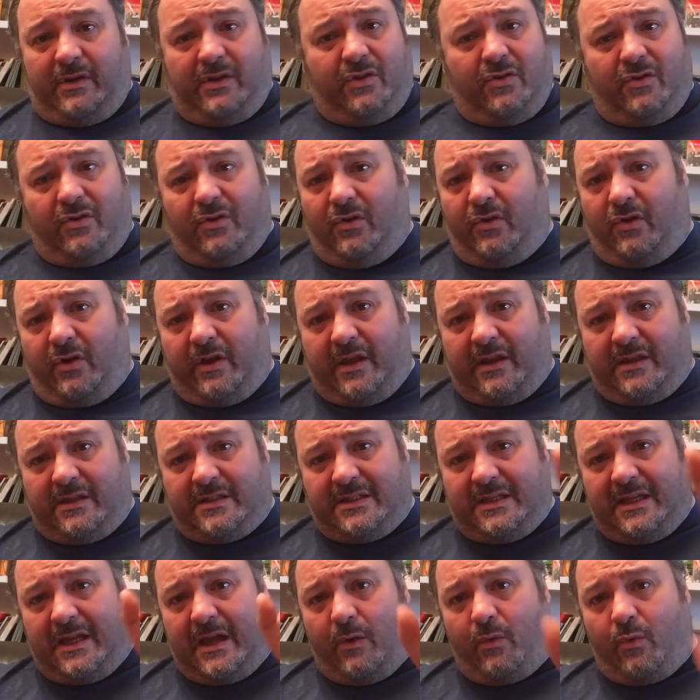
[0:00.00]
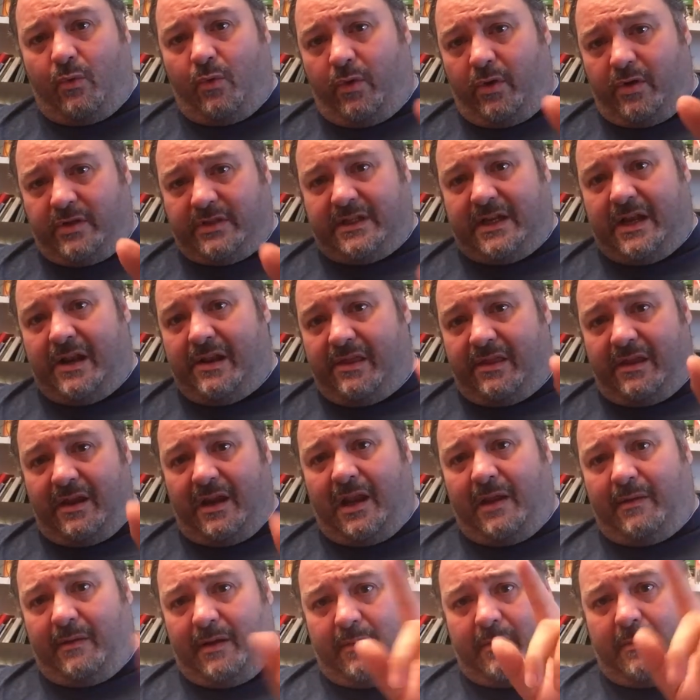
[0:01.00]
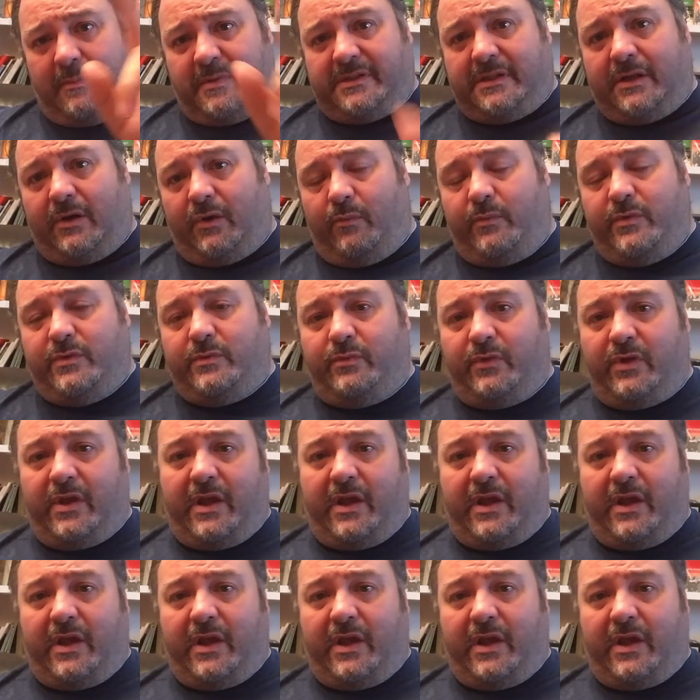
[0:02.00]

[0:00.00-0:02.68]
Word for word: Yo lo que sí auguro es que el cine le va a pasar lo mismo